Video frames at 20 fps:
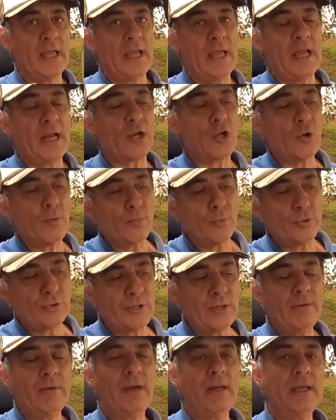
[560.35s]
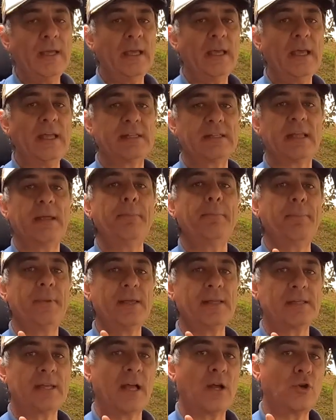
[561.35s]
el combustible se
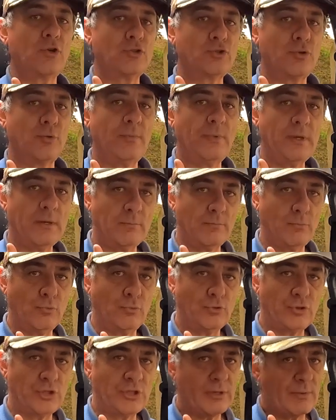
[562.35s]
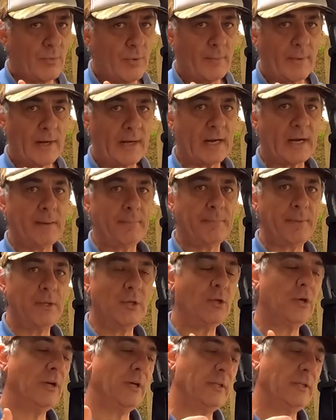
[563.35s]
empieza a consumir muchísimo más rápido,